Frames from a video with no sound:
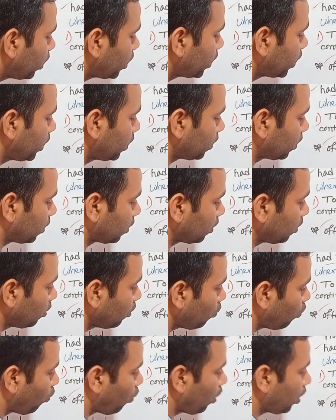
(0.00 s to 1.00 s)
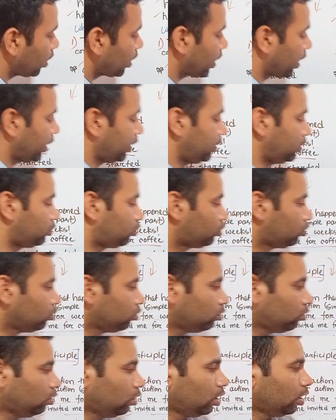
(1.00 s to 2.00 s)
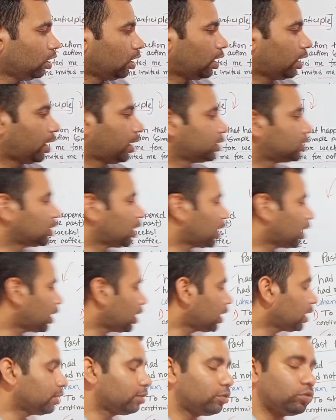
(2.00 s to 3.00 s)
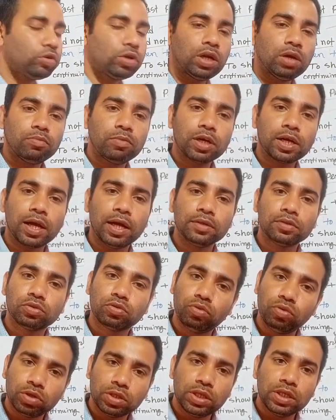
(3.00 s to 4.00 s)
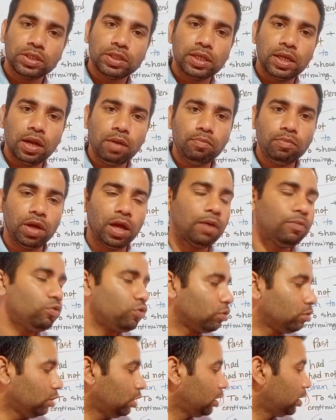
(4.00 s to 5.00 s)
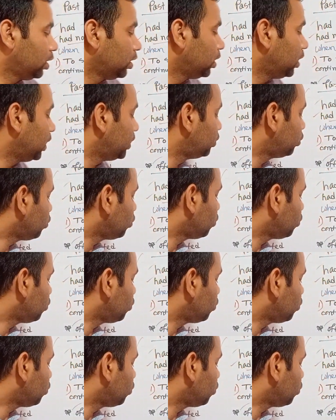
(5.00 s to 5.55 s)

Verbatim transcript: ওয়ার্কিং অল নাইট সো সারা রাত ধরে আমরা কাজ করতেছিলাম এবং এই